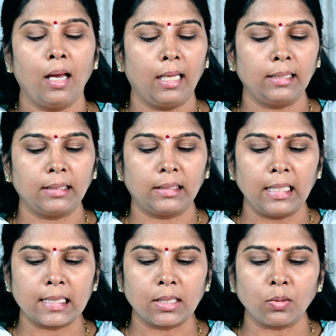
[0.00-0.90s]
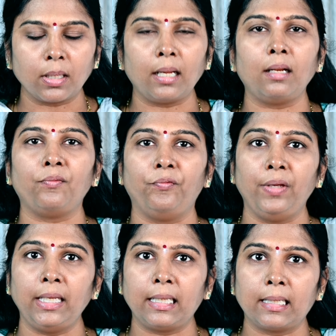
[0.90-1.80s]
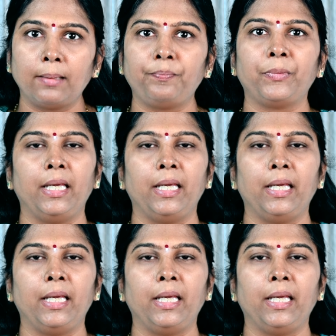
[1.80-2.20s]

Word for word: அந்த திசுக்கள் வீக்கம்